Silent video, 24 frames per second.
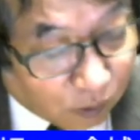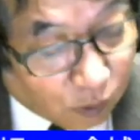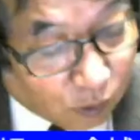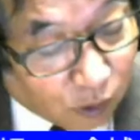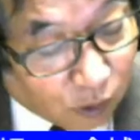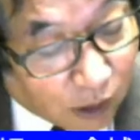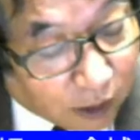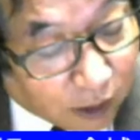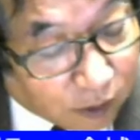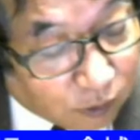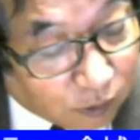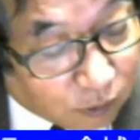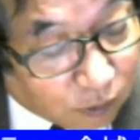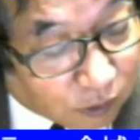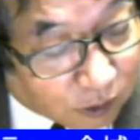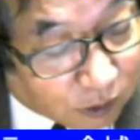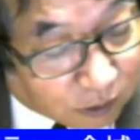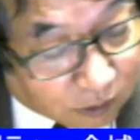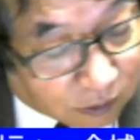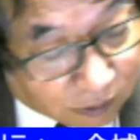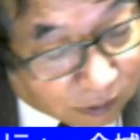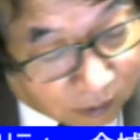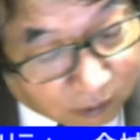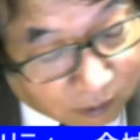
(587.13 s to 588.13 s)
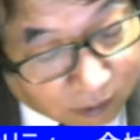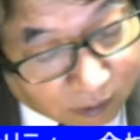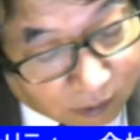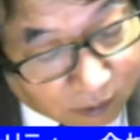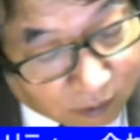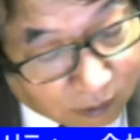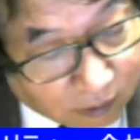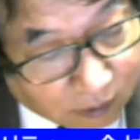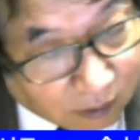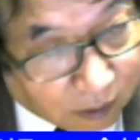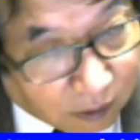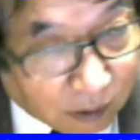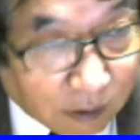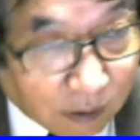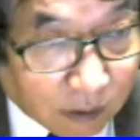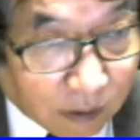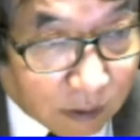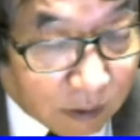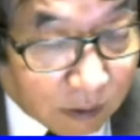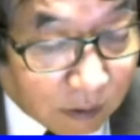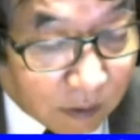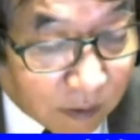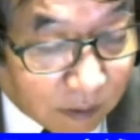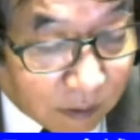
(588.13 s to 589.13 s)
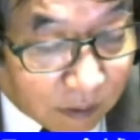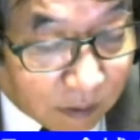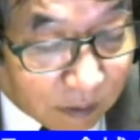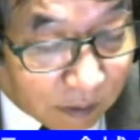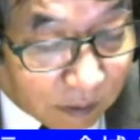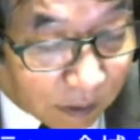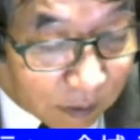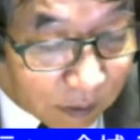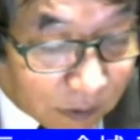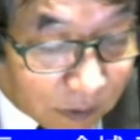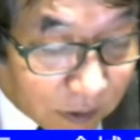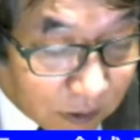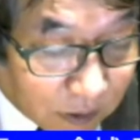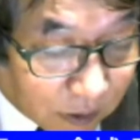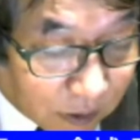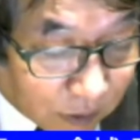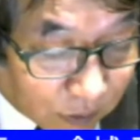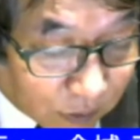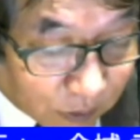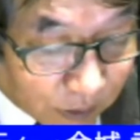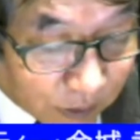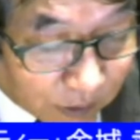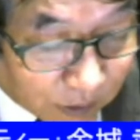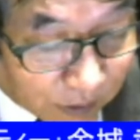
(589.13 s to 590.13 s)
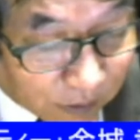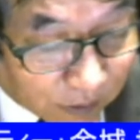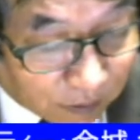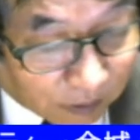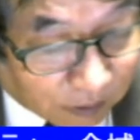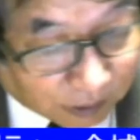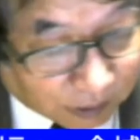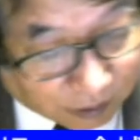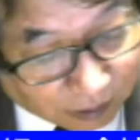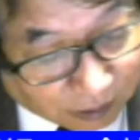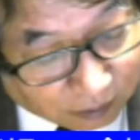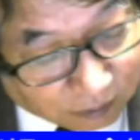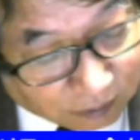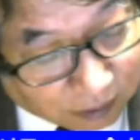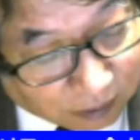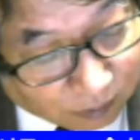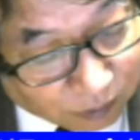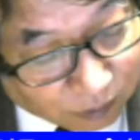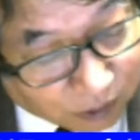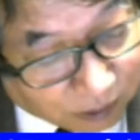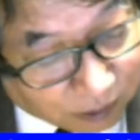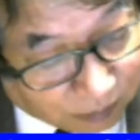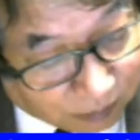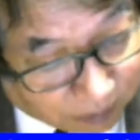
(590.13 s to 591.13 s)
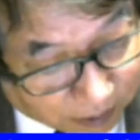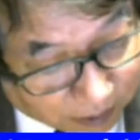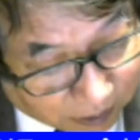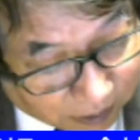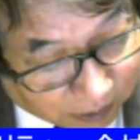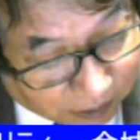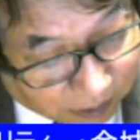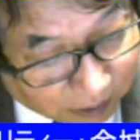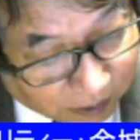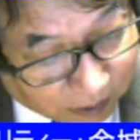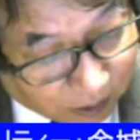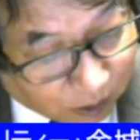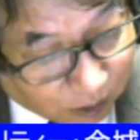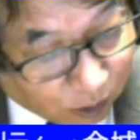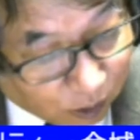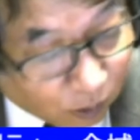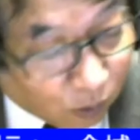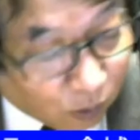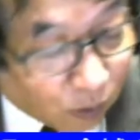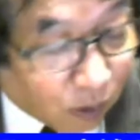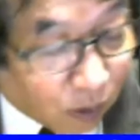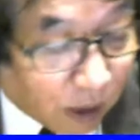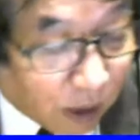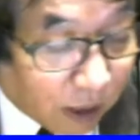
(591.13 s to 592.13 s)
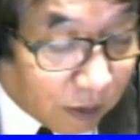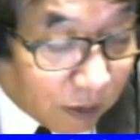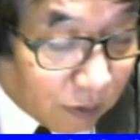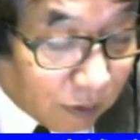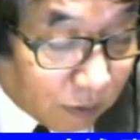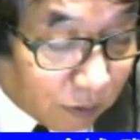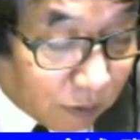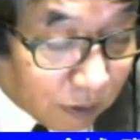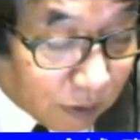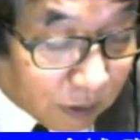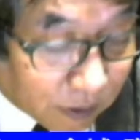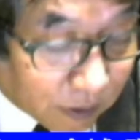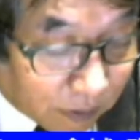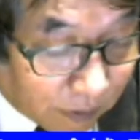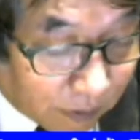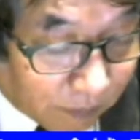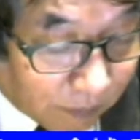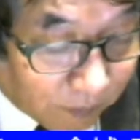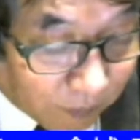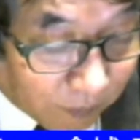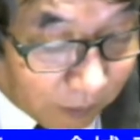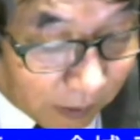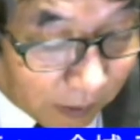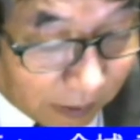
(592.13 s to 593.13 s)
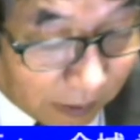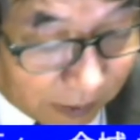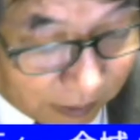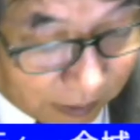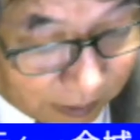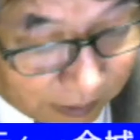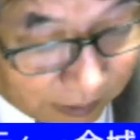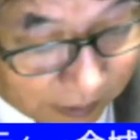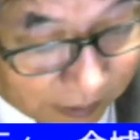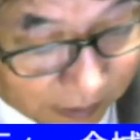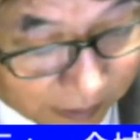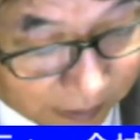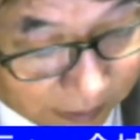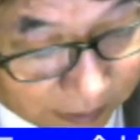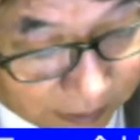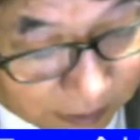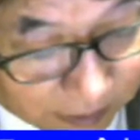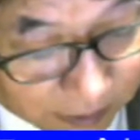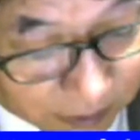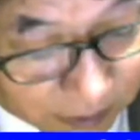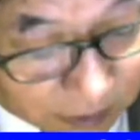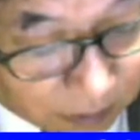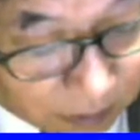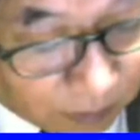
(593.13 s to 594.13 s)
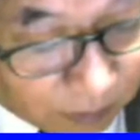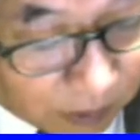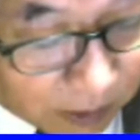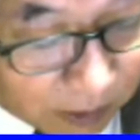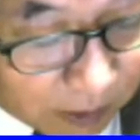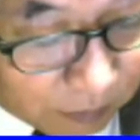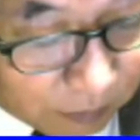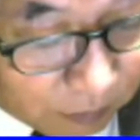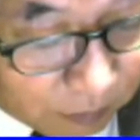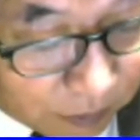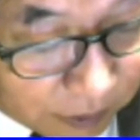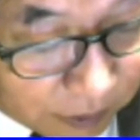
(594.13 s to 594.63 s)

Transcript: おはよう」ですね。え何ですかそれっていう方あるかもしれません。おはようですよ。えー、イエス様が復